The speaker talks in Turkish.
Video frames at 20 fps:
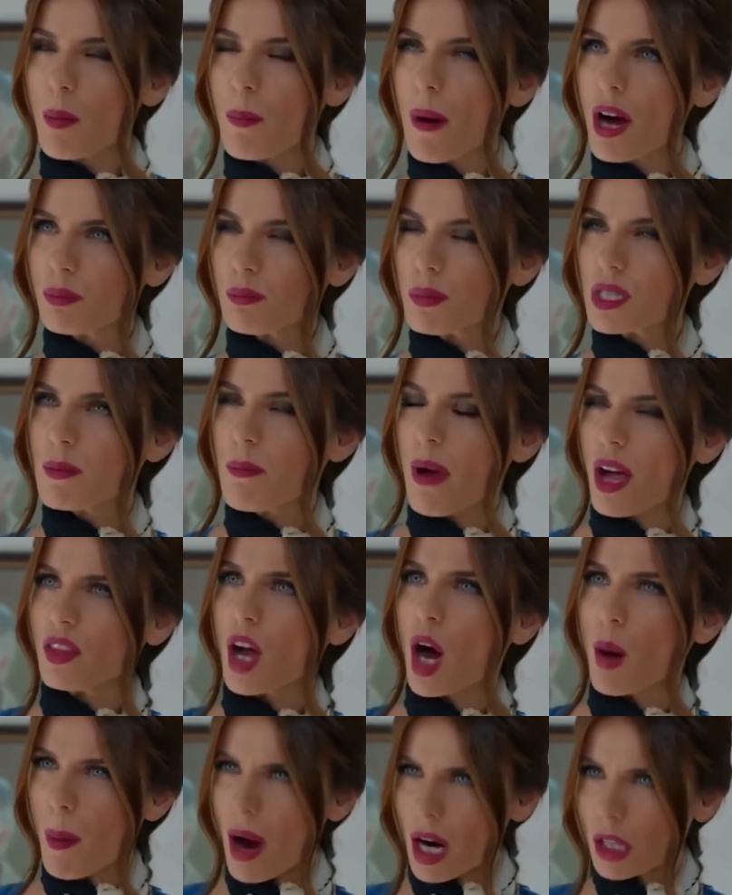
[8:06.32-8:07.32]
Ne abartması?
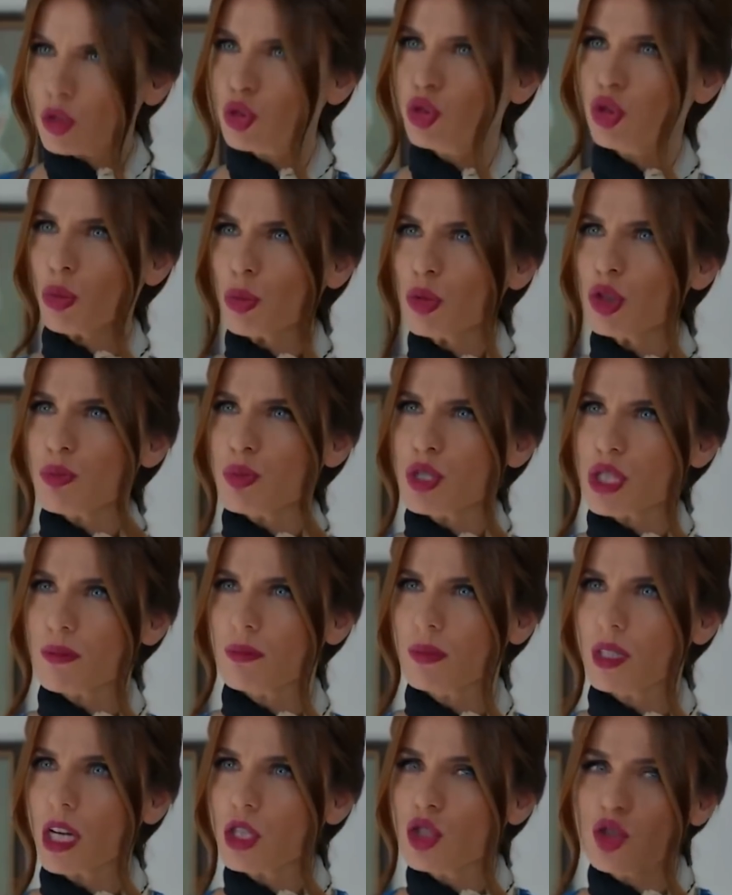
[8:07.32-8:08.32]
Ben abartıyor muyum
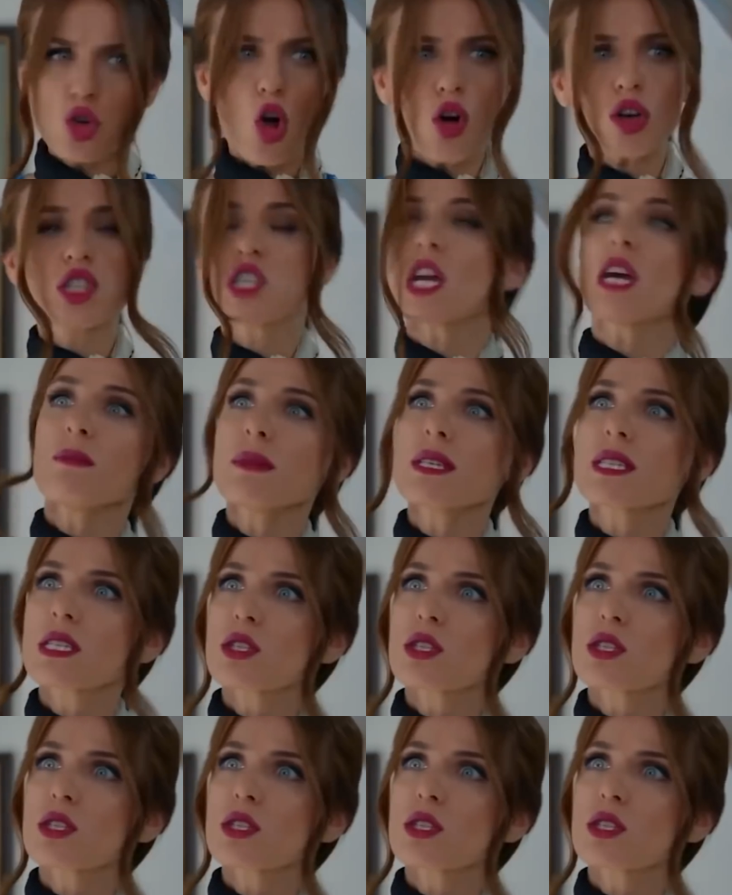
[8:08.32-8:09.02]
şimdi? Ya çok şey